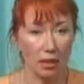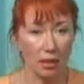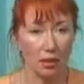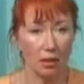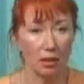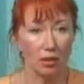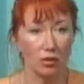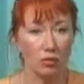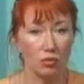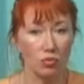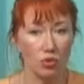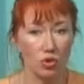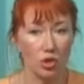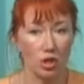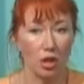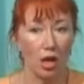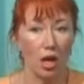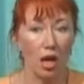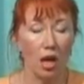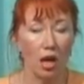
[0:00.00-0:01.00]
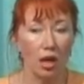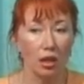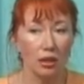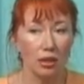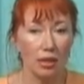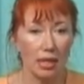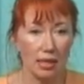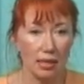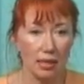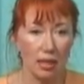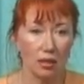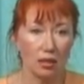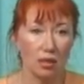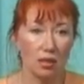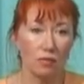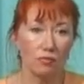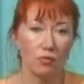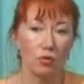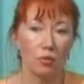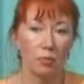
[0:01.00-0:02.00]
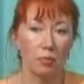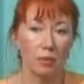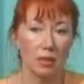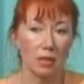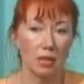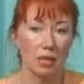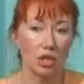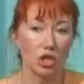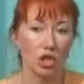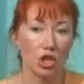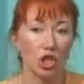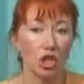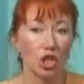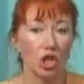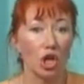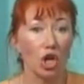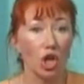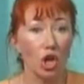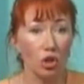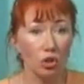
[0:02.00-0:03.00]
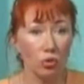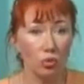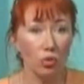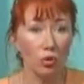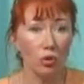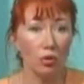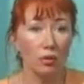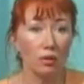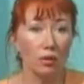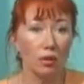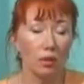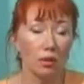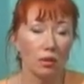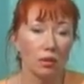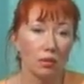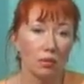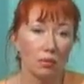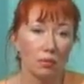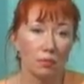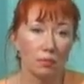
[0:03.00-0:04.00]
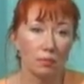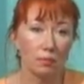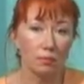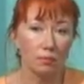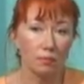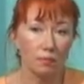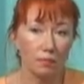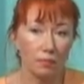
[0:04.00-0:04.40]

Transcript: какие-то уже недостатки звукопроизношения. Но э,